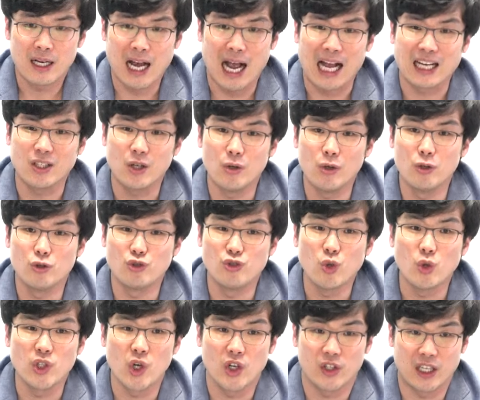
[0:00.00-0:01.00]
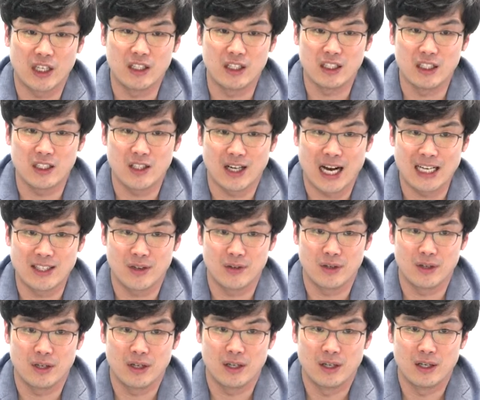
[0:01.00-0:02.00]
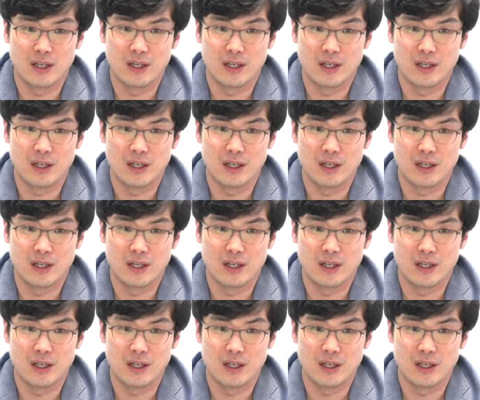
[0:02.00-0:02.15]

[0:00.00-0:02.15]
가정을 중요시 여겼다는 뜻이죠. 가정을.